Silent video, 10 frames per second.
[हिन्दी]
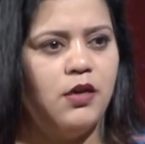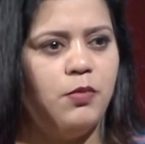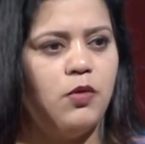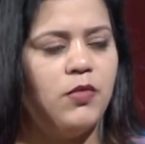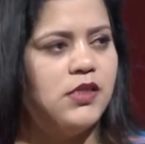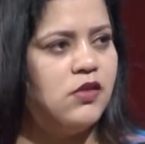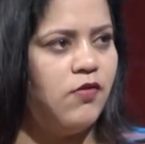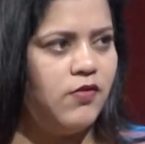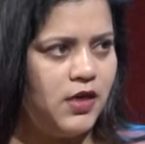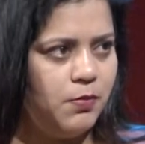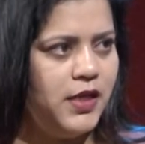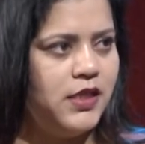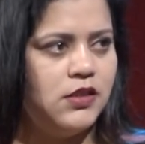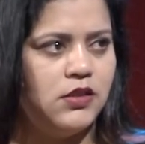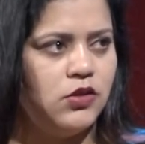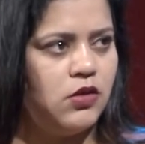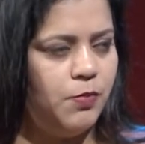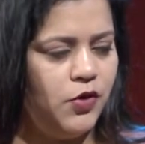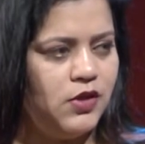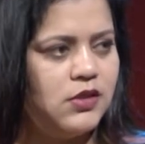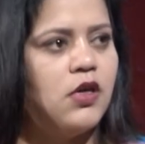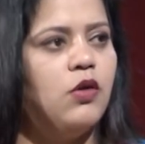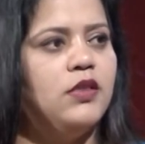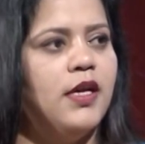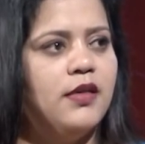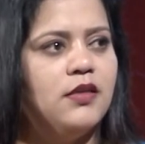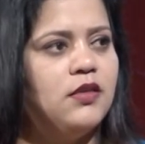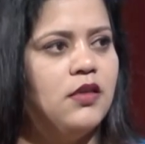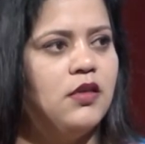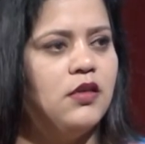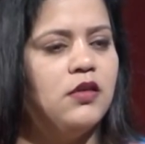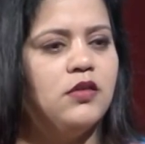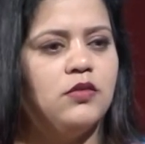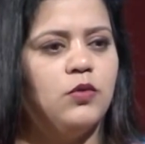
डिप्लोमा इन सॉफ्टवेयर एप्लीकेशन जो कंप्यूटर्स का होता है हम्म, हम्म, हम्म।